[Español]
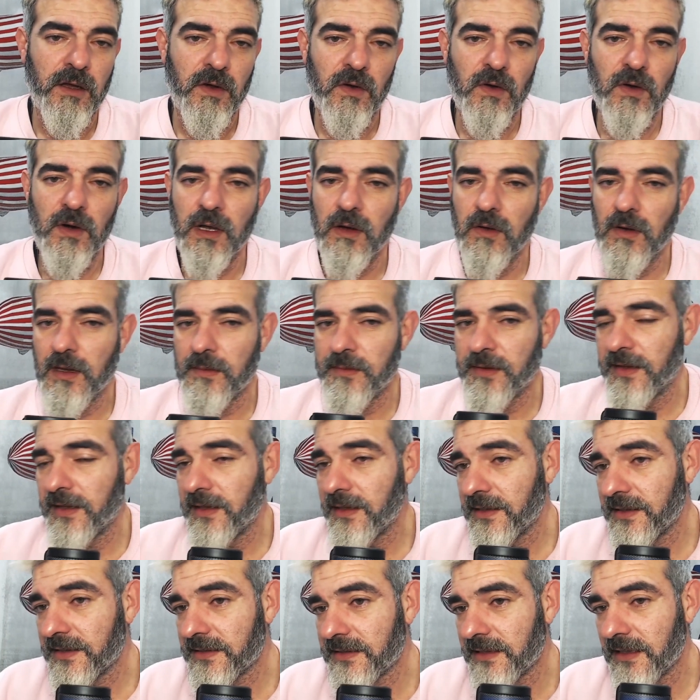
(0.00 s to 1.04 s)
Hola, hola
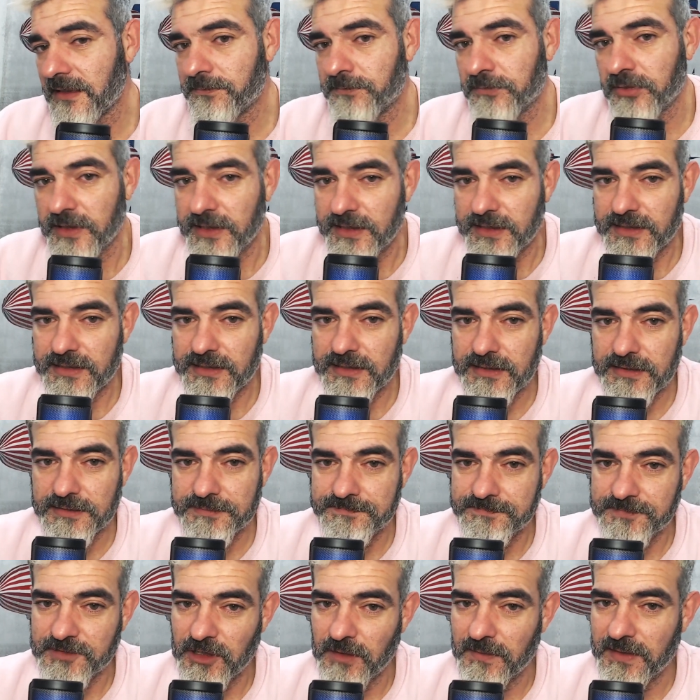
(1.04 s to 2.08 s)
madridistas, pues
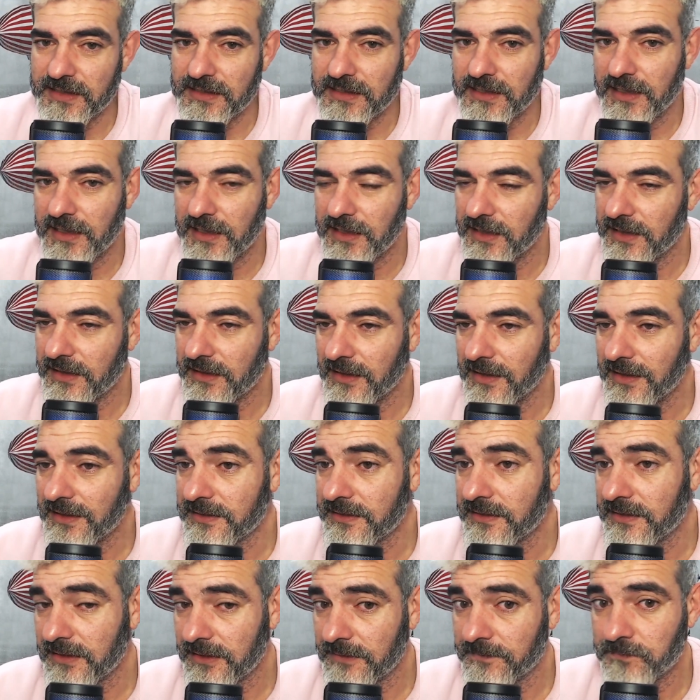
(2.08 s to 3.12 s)
no va a ser
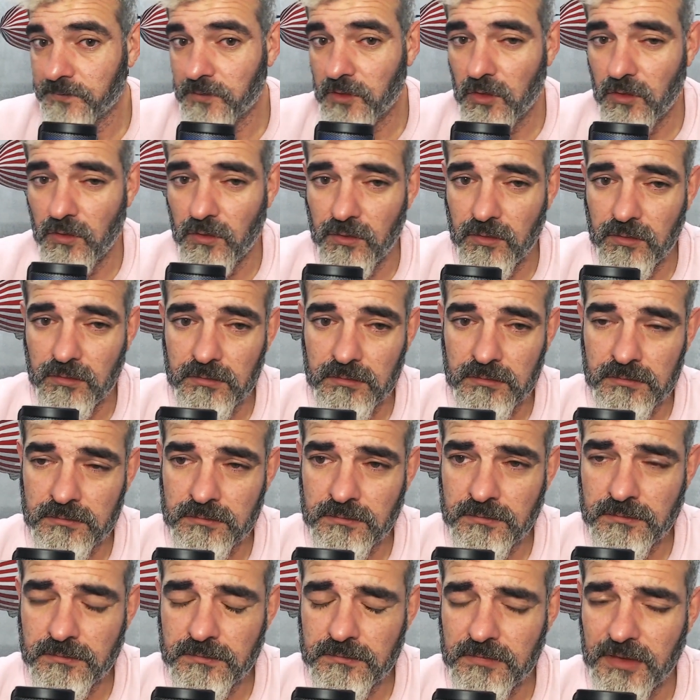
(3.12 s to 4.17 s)
este un
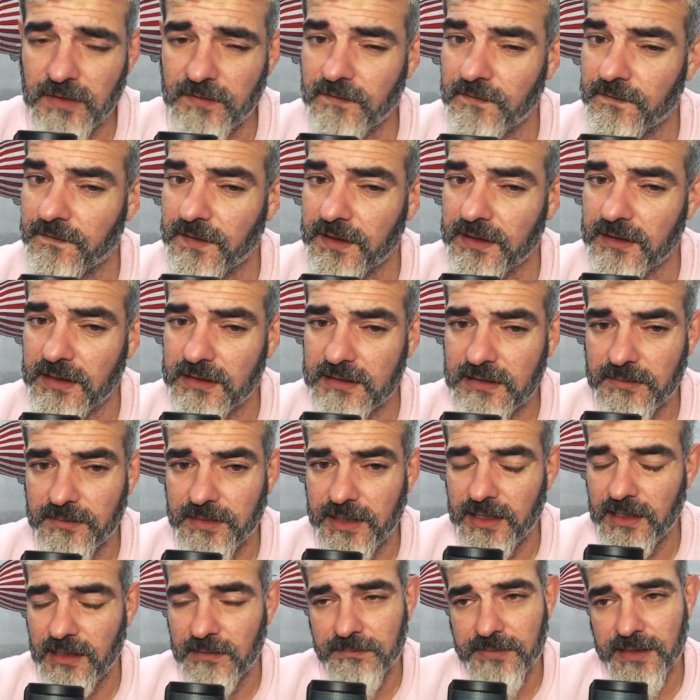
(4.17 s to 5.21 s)
buen fin de
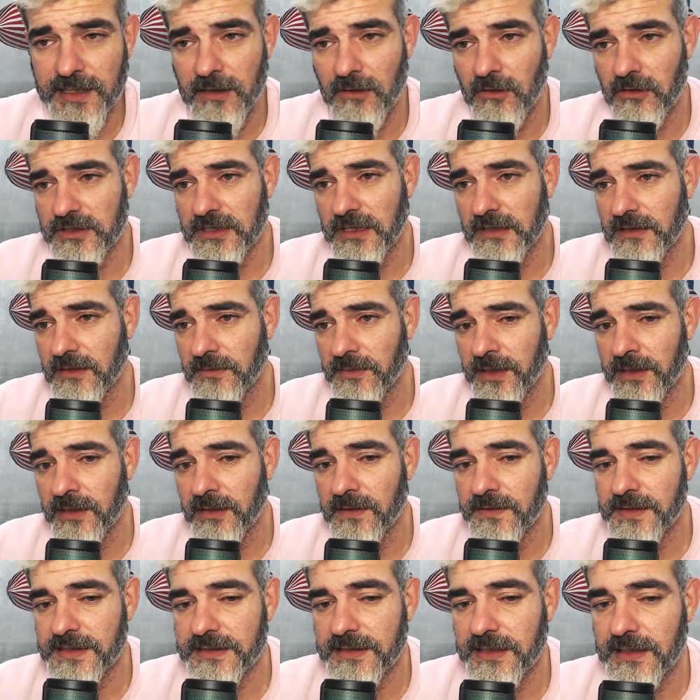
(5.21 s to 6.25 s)
semana para los
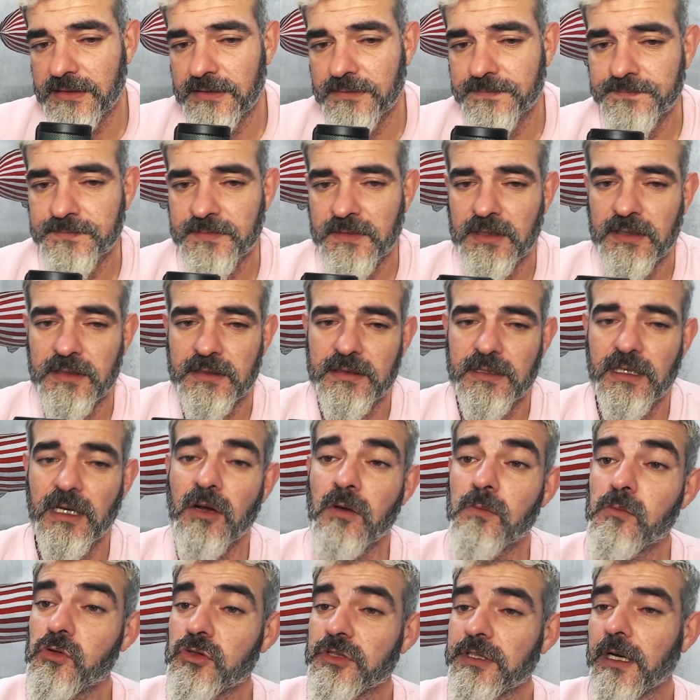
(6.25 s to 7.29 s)
antimadridistas. Tengo
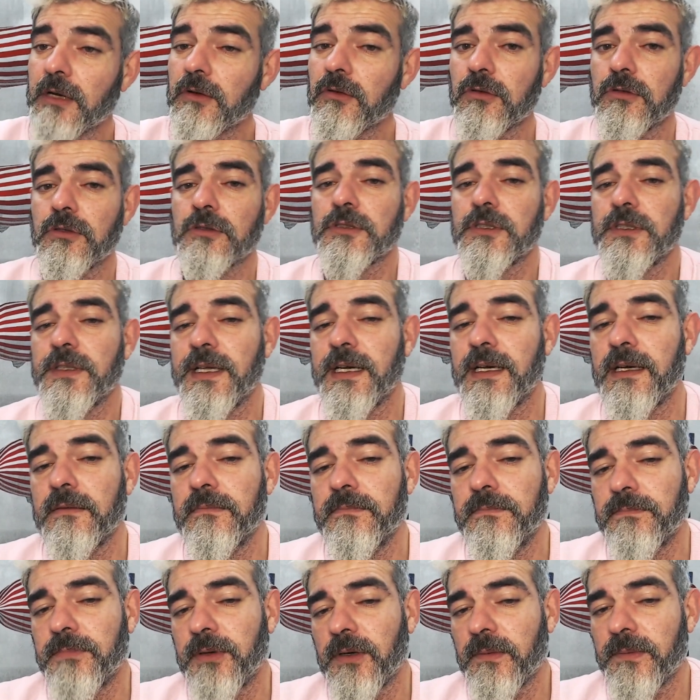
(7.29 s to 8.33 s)
mucha curiosidad
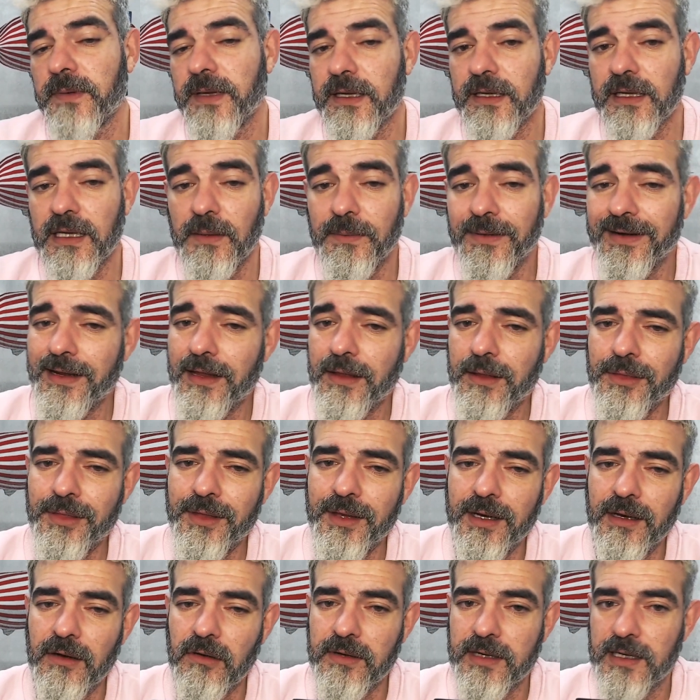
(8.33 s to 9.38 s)
por ver qué van a
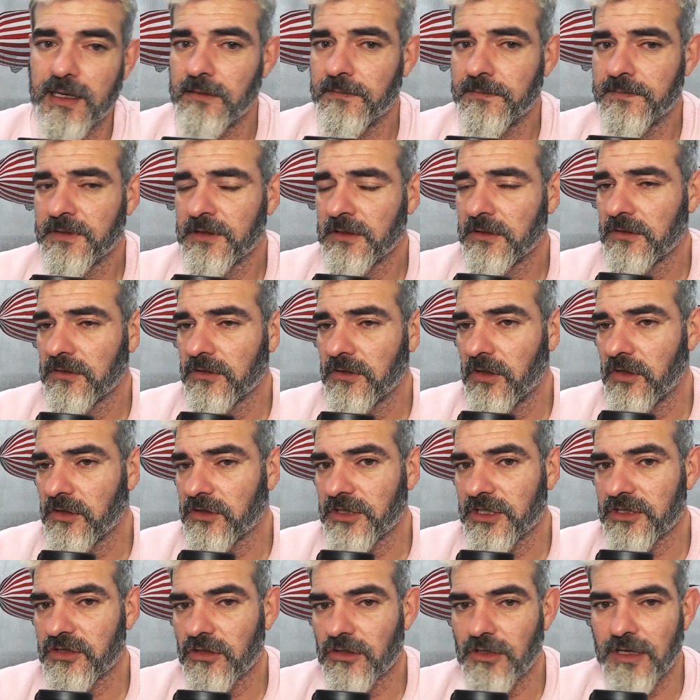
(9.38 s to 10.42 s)
decir ahora todos
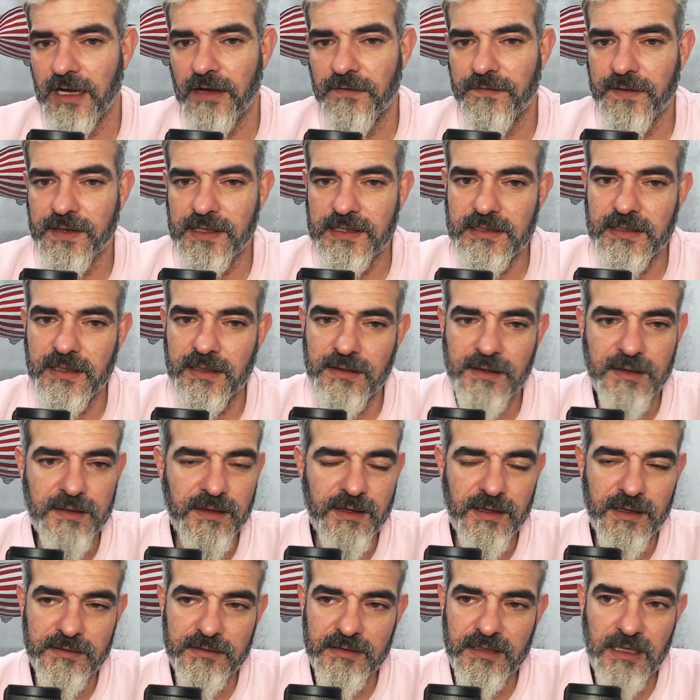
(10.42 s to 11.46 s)
esos cafres que
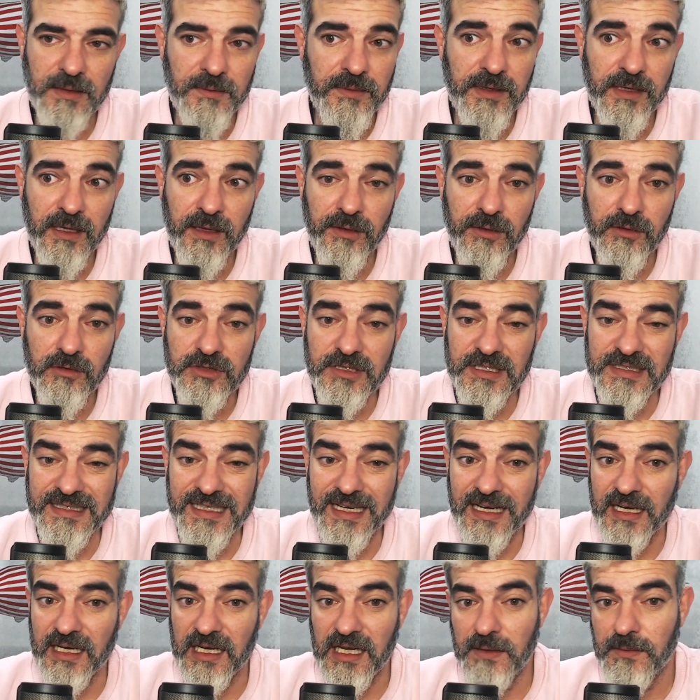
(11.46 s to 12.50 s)
decían que Vinicius
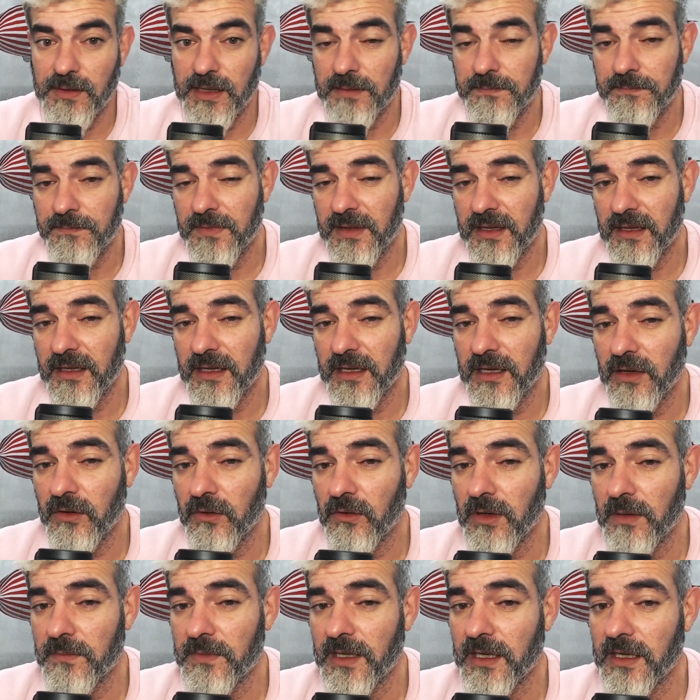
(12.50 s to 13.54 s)
exageraba y que
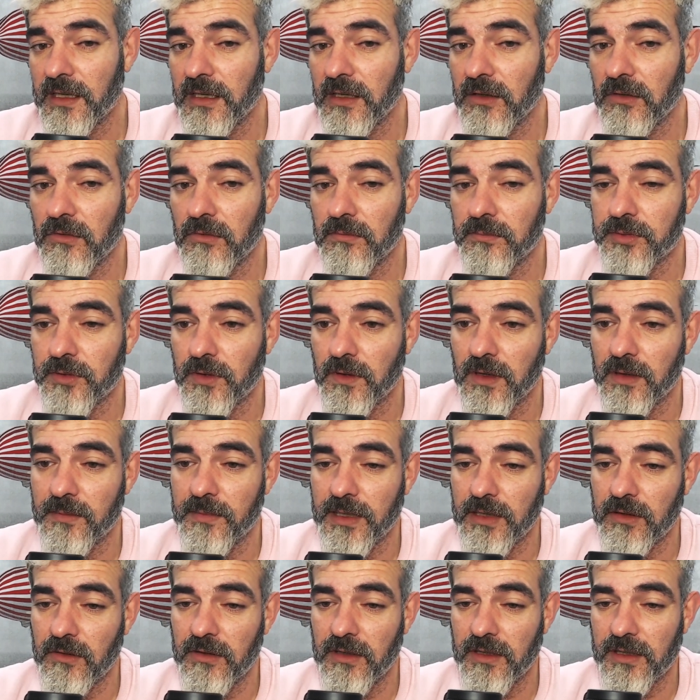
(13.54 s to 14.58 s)
no había ningún
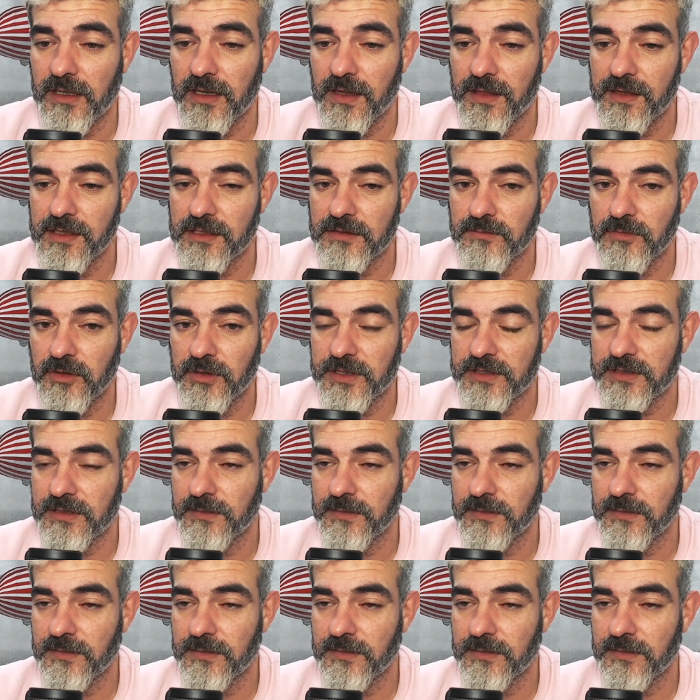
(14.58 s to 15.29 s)
problema con el racismo en este